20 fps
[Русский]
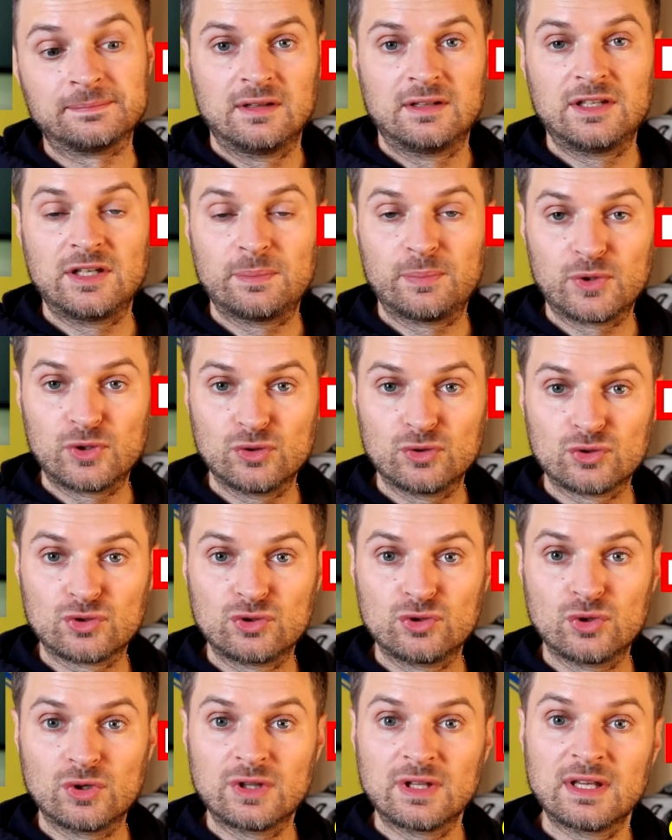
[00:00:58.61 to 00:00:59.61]

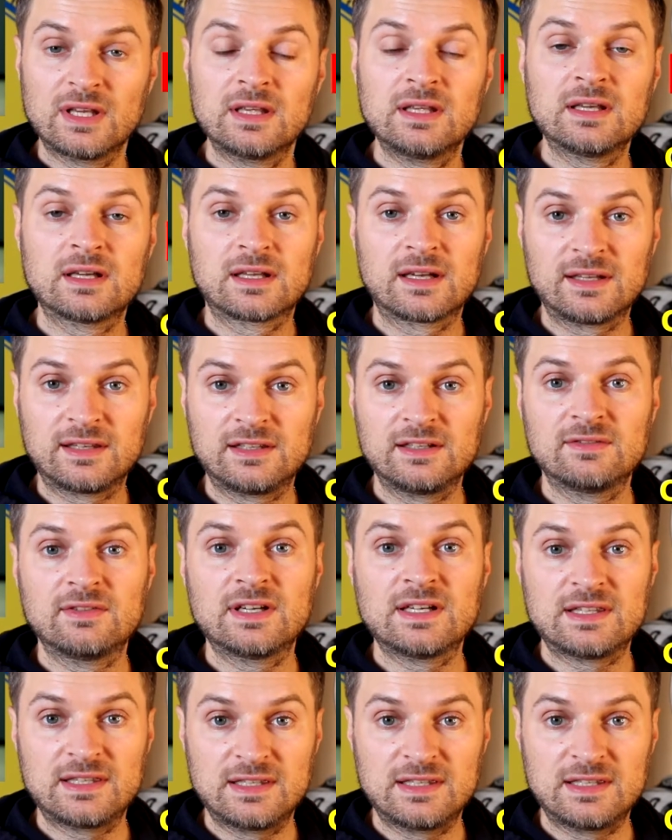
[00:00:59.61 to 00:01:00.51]
непринужденная и красивая